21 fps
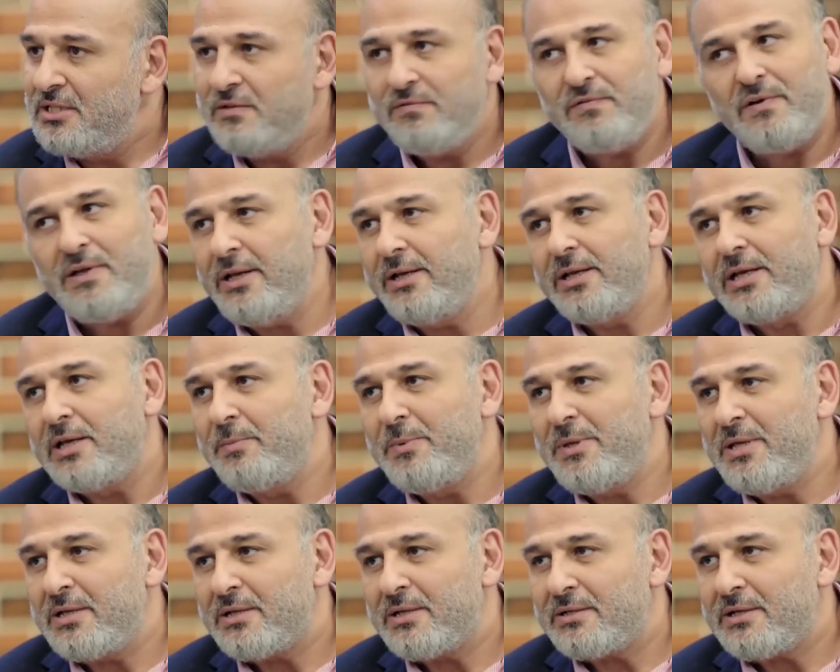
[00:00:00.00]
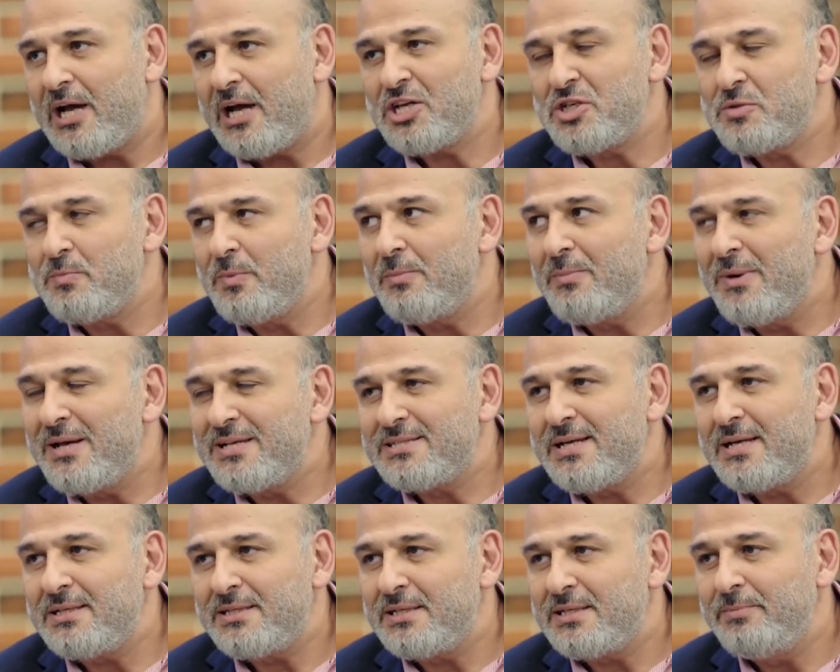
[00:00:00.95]
فعلا كبير حجم
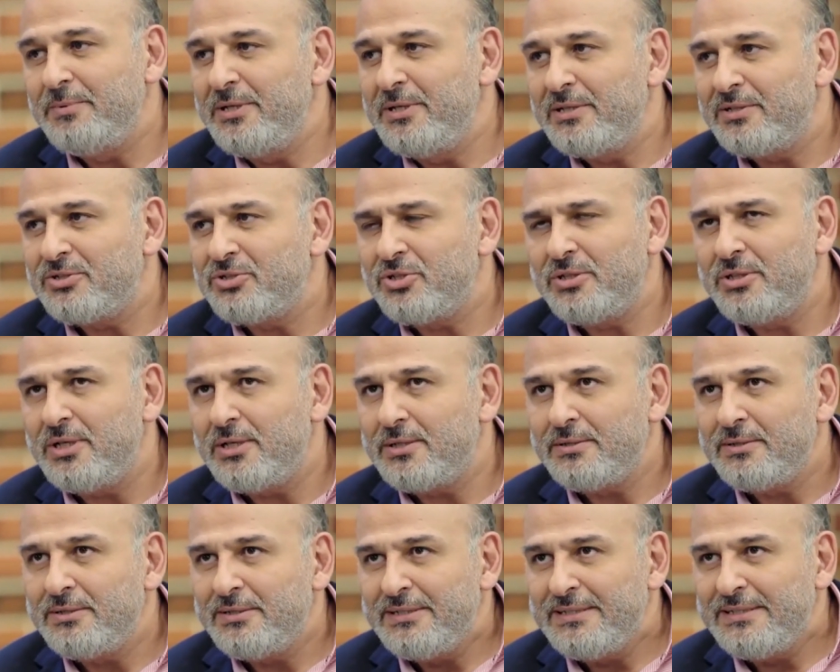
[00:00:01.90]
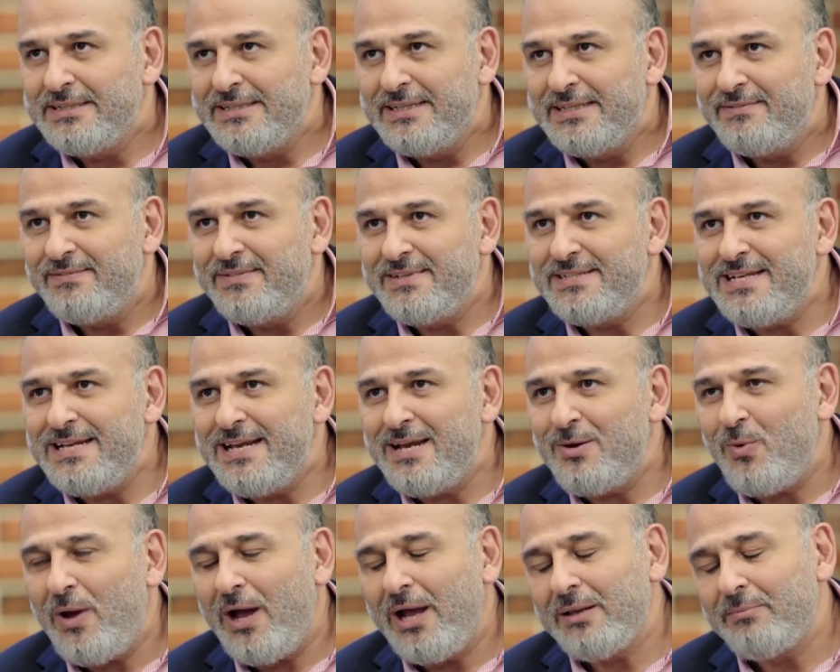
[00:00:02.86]
الماساه كبير جدا
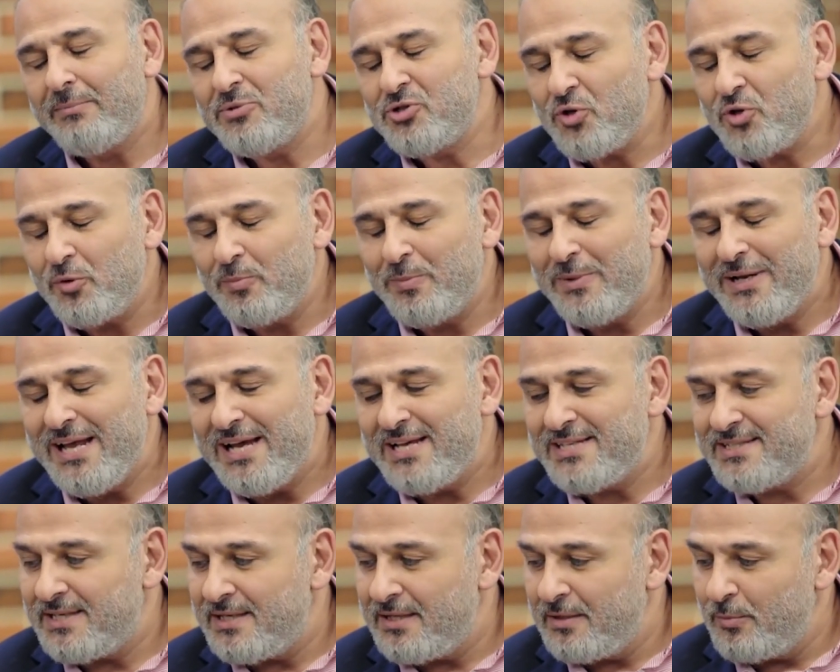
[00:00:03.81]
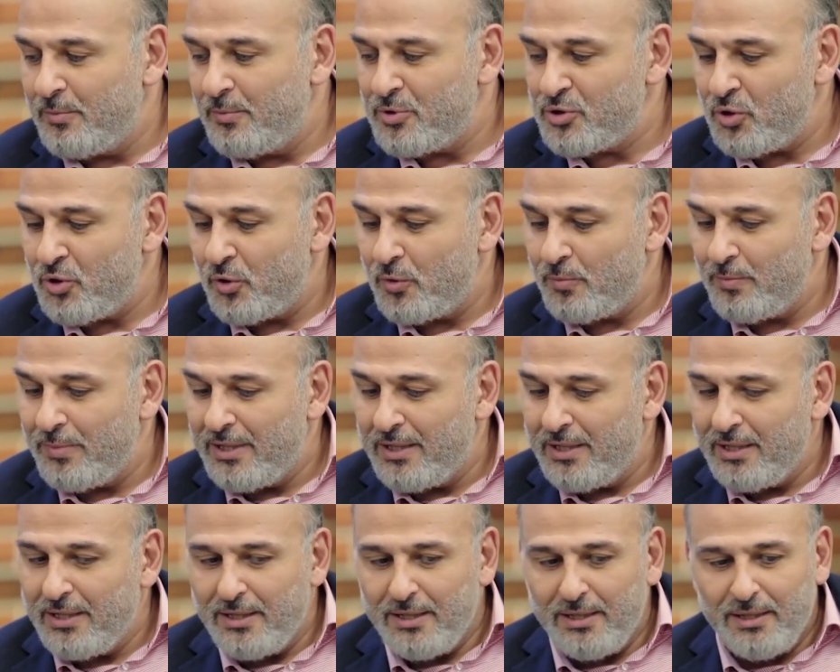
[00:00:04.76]
لذلك الواحد بيشعر بالاسى وبيشعر
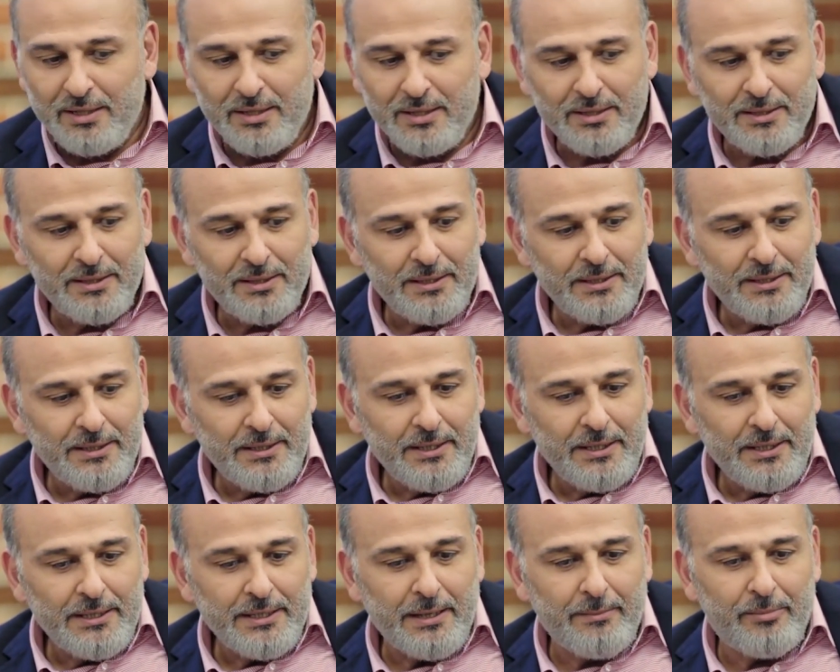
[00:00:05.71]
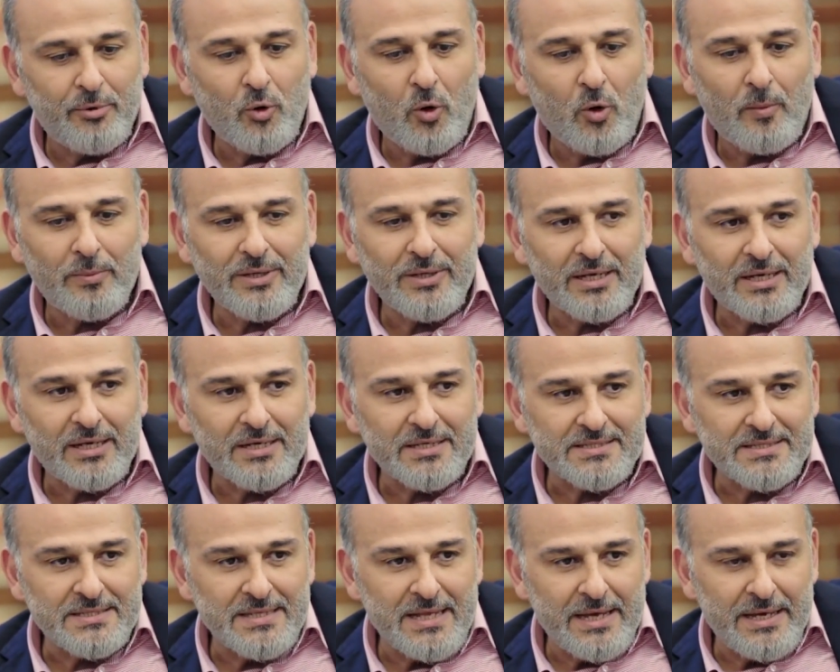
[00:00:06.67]
بال آه، بنوع من
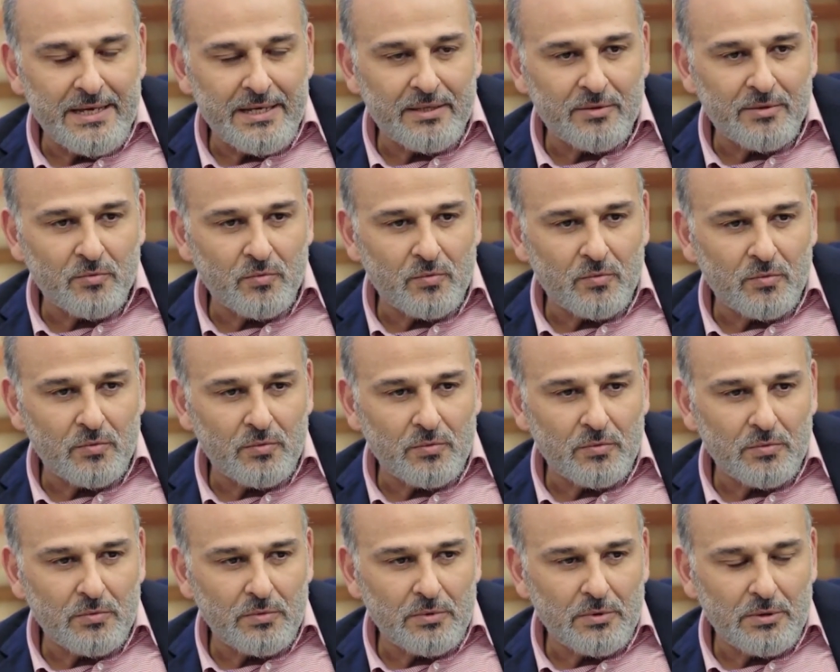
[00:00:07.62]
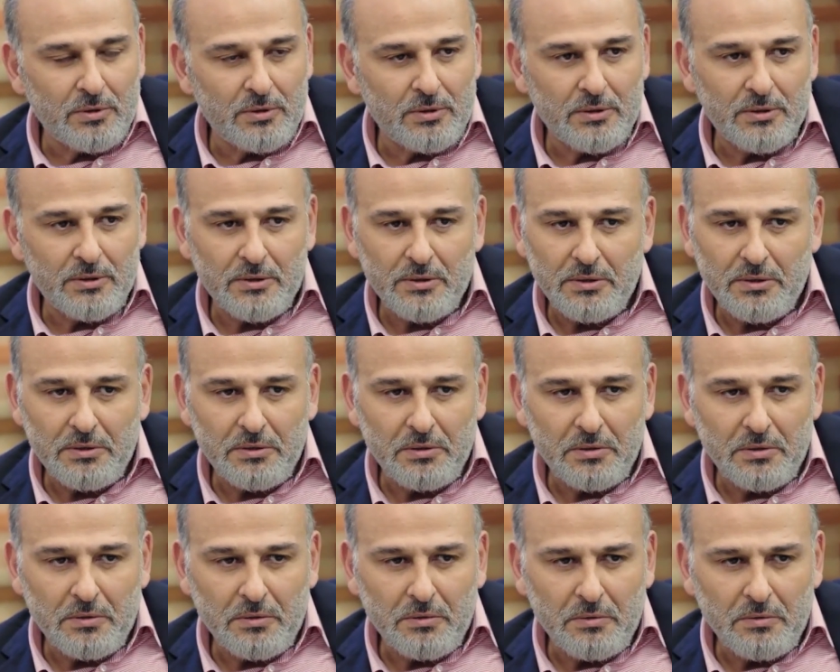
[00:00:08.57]
الخذلان
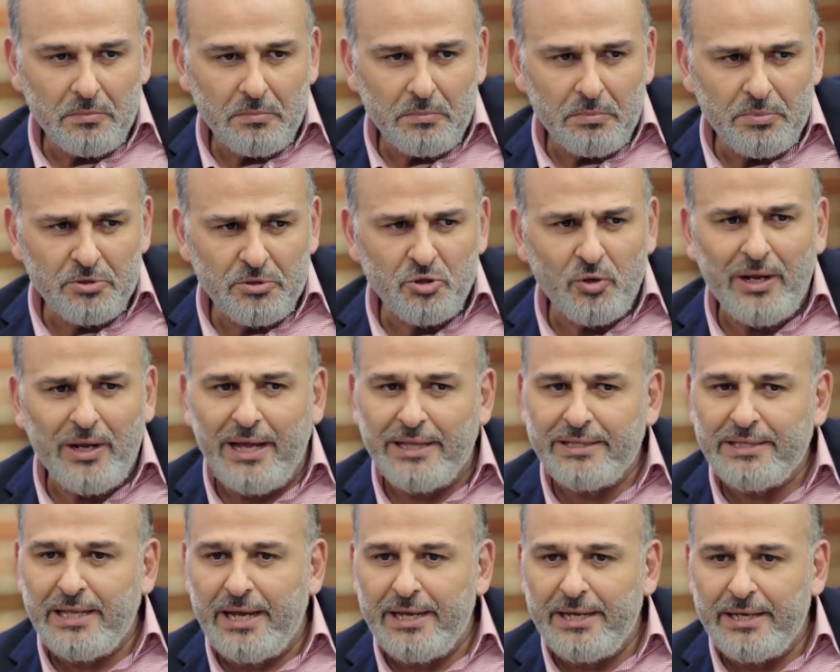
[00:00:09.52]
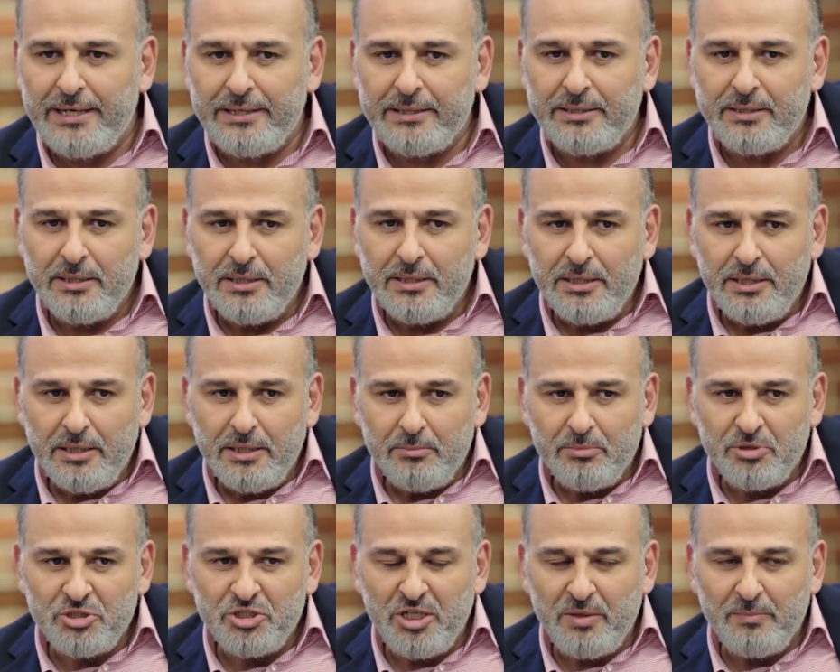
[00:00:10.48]
وبيشعر آه، حتى احيانا
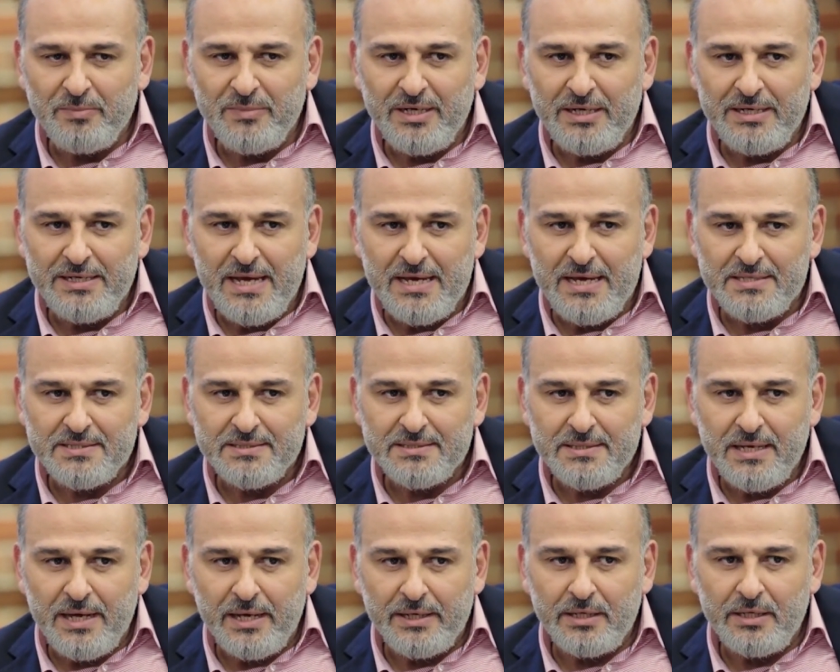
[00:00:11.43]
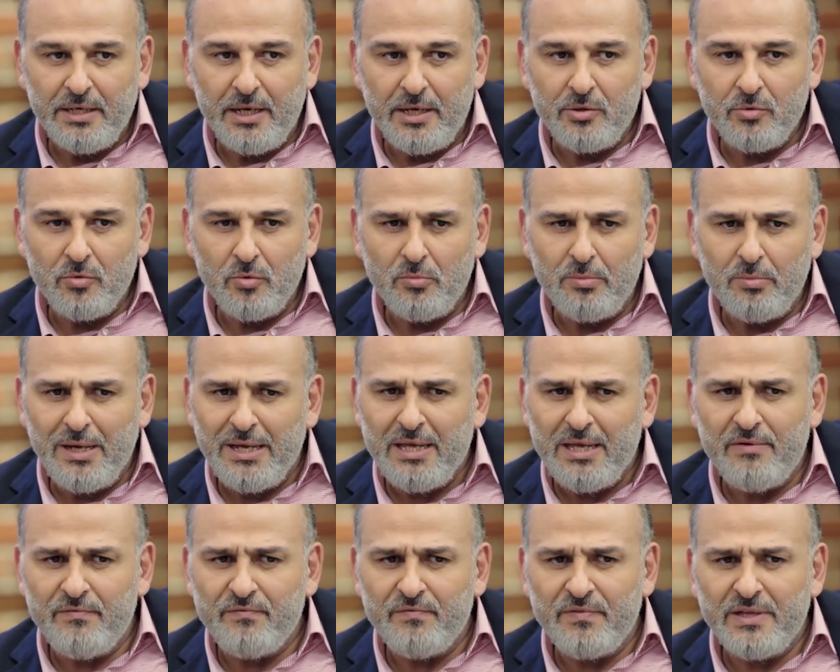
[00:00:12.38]
بشيء من الياس يعني لانه ما
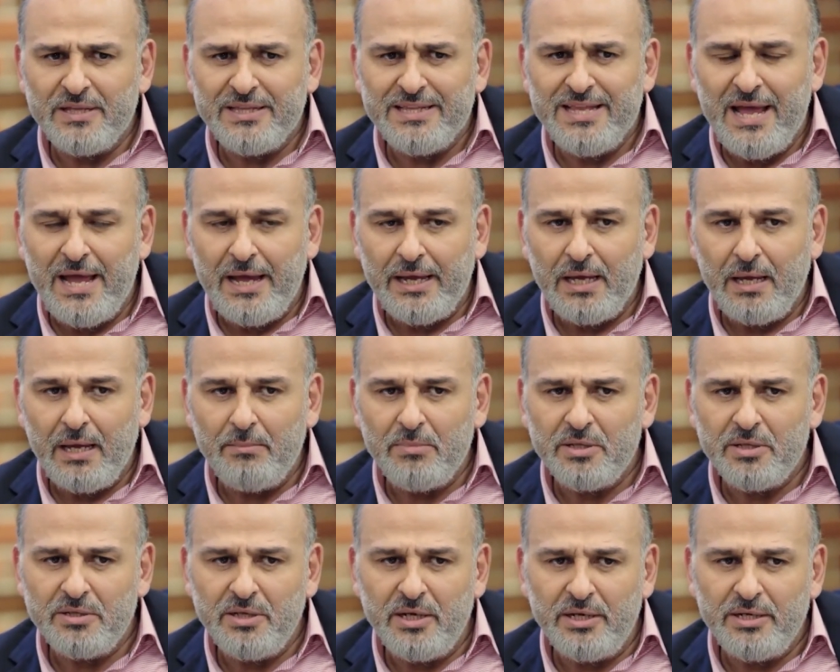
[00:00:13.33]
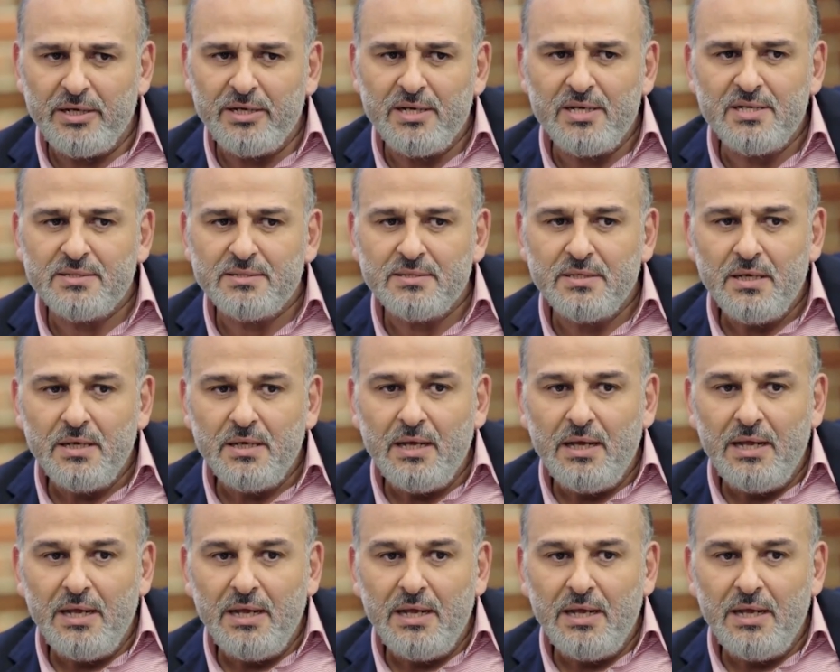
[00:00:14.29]
كان في داعي قبل ان احنا ناس